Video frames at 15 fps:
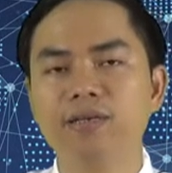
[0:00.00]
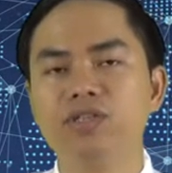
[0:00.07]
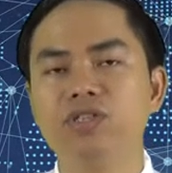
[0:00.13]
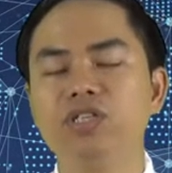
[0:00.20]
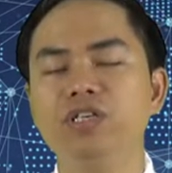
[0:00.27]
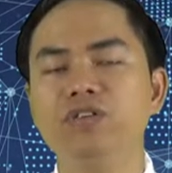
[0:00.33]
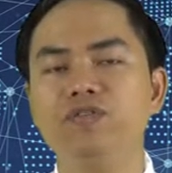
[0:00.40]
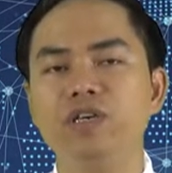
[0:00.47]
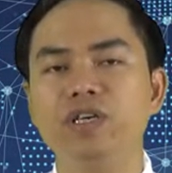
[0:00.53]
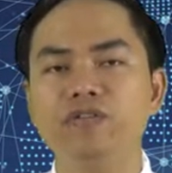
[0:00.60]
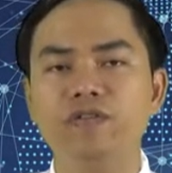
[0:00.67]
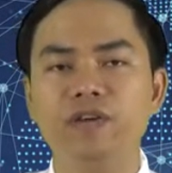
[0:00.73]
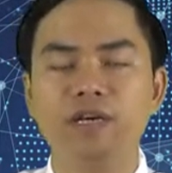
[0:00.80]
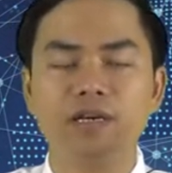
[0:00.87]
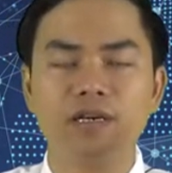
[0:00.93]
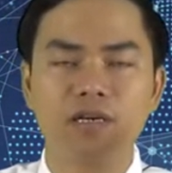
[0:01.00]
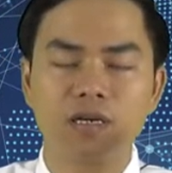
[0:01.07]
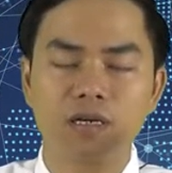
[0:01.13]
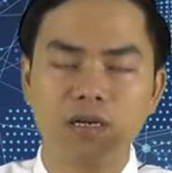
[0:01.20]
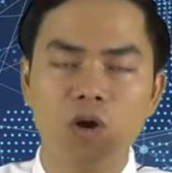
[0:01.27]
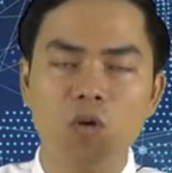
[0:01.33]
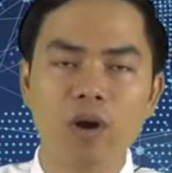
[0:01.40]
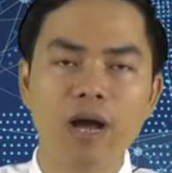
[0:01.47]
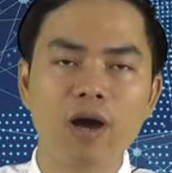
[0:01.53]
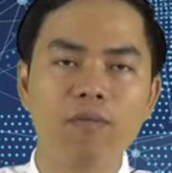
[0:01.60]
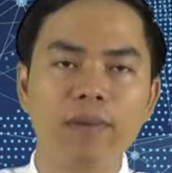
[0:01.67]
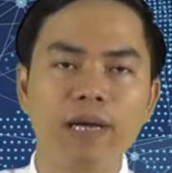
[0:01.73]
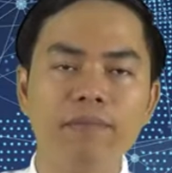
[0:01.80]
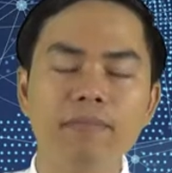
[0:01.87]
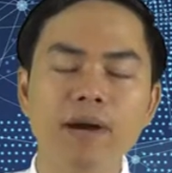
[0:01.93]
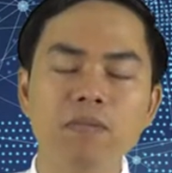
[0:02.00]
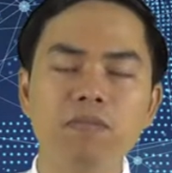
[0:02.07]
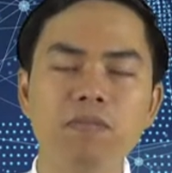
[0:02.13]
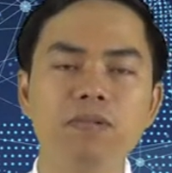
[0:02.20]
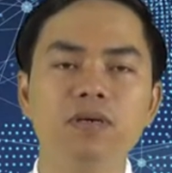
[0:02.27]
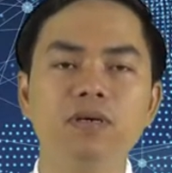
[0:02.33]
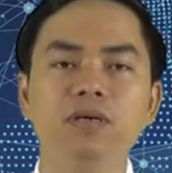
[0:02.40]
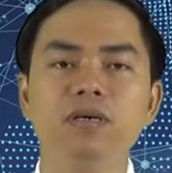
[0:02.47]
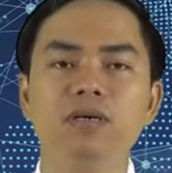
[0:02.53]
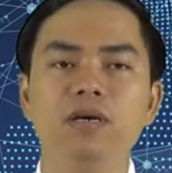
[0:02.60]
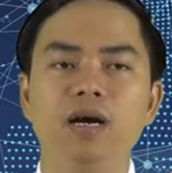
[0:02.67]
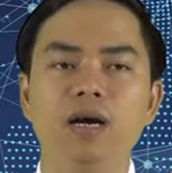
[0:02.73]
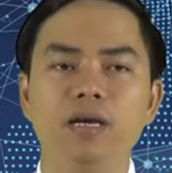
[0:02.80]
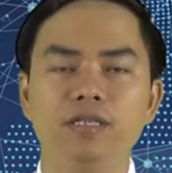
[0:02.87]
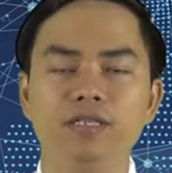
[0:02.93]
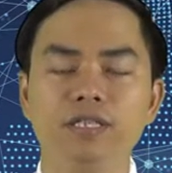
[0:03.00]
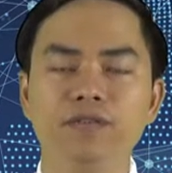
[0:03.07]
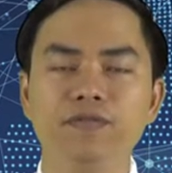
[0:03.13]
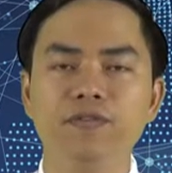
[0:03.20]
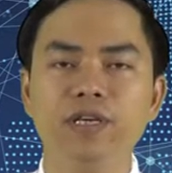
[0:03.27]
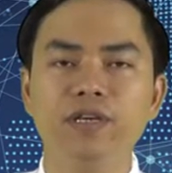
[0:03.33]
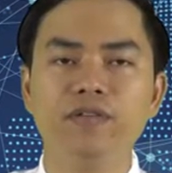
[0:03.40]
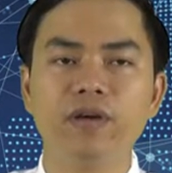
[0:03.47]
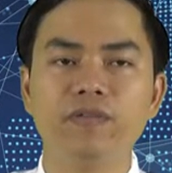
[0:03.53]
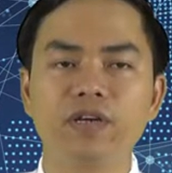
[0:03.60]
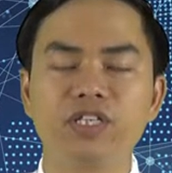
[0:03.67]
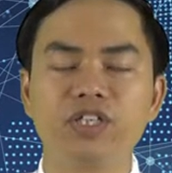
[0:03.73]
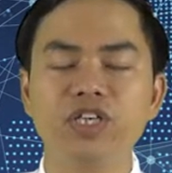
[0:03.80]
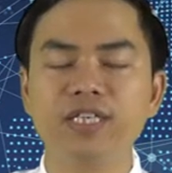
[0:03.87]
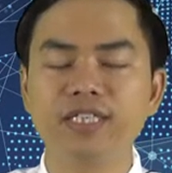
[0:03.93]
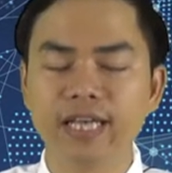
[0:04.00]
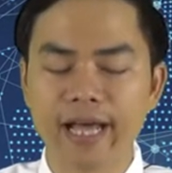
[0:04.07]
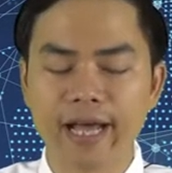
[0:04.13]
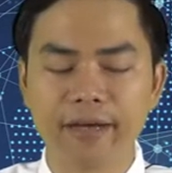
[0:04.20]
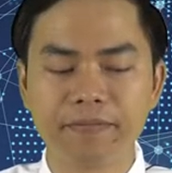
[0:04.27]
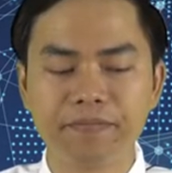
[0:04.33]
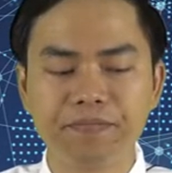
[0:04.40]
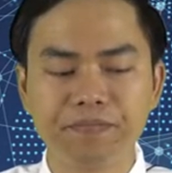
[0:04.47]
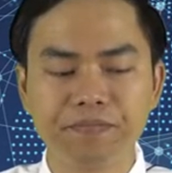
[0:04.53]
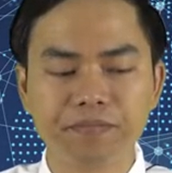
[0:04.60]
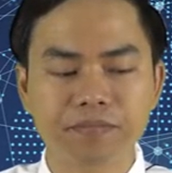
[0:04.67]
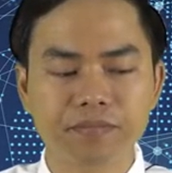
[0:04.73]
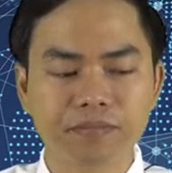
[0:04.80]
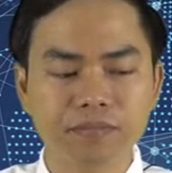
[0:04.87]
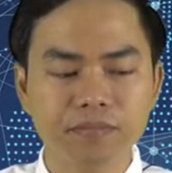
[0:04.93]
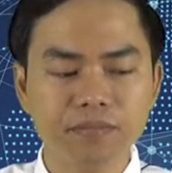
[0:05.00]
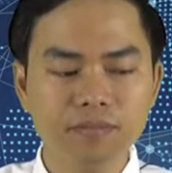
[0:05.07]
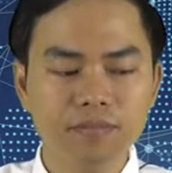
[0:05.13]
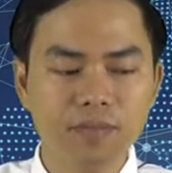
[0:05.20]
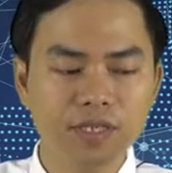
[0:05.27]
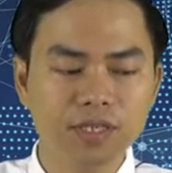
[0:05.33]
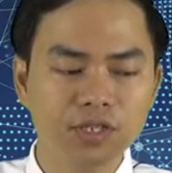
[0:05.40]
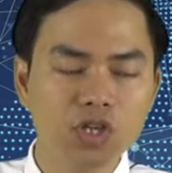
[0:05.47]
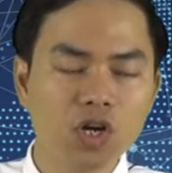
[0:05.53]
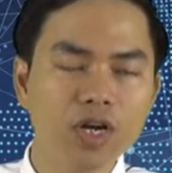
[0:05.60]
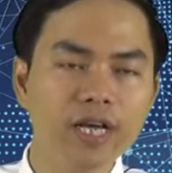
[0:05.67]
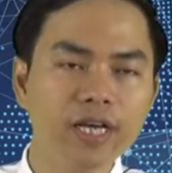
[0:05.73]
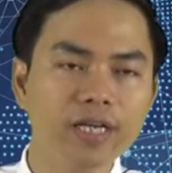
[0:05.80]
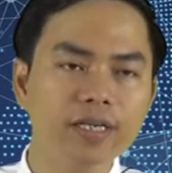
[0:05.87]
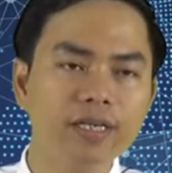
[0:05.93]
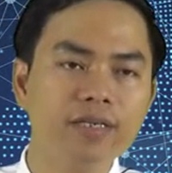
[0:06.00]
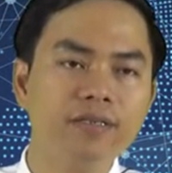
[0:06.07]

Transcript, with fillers: chi phí về khấu hao máy móc à, chi phí về việc chia sẻ cho nên